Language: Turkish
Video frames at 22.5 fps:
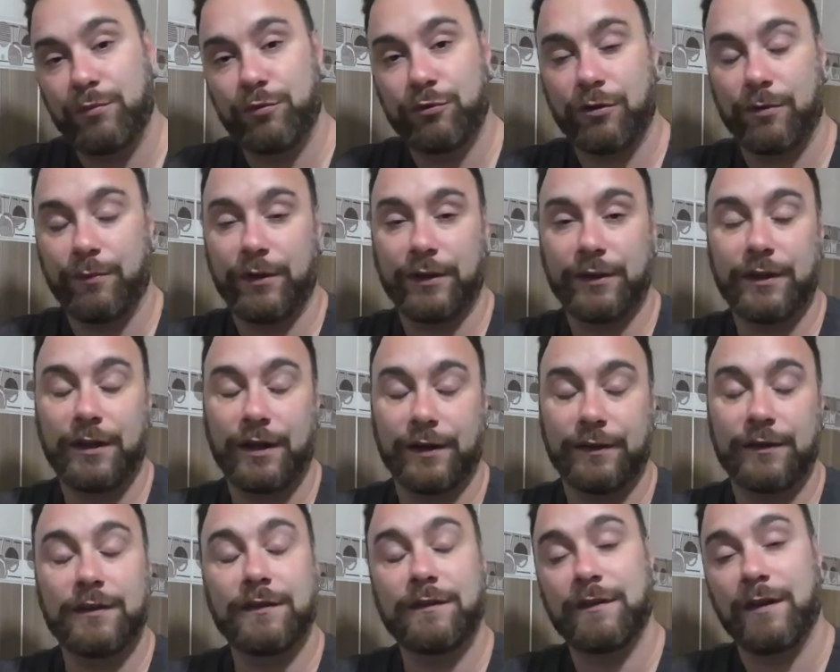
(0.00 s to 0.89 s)
Bu zamanda
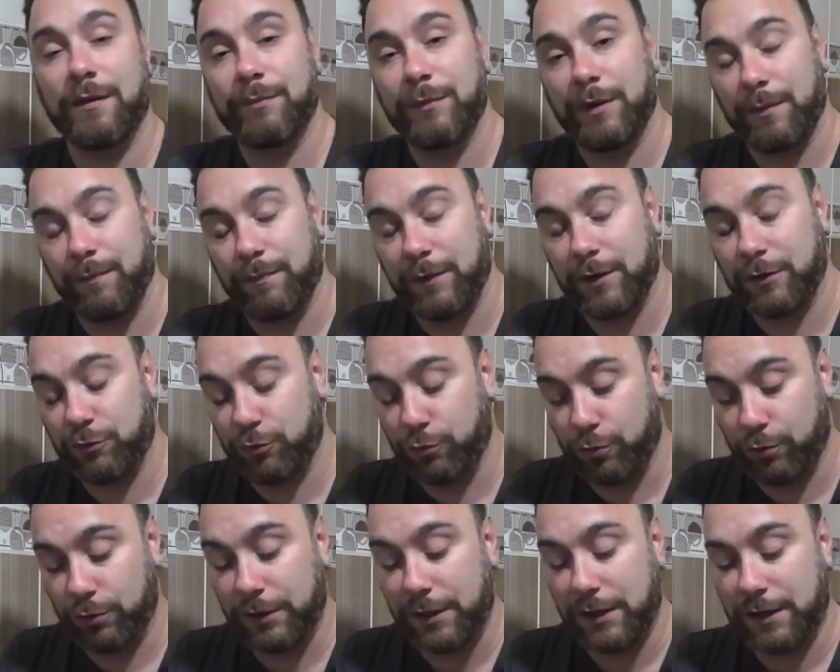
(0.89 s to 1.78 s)
artık zam yapmak
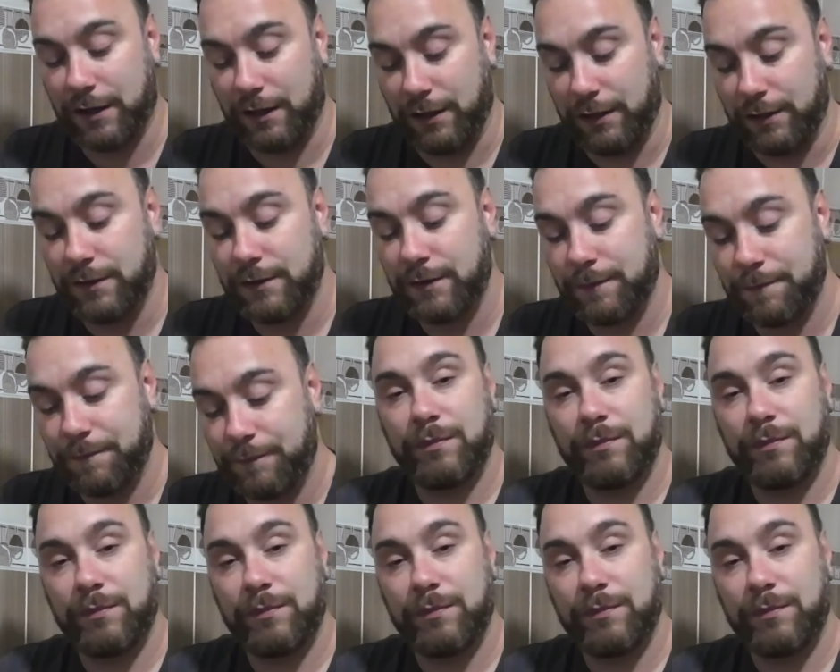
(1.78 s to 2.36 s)
zorunda kaldı.